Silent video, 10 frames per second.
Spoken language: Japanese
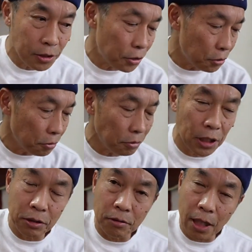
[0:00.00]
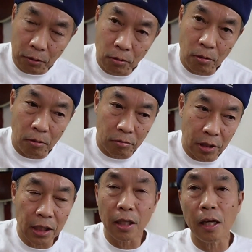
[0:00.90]
じチューニングだと
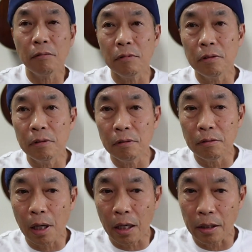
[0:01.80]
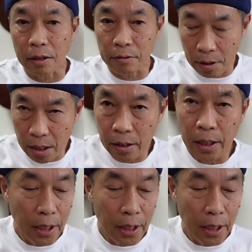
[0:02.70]
似てくるわけですね。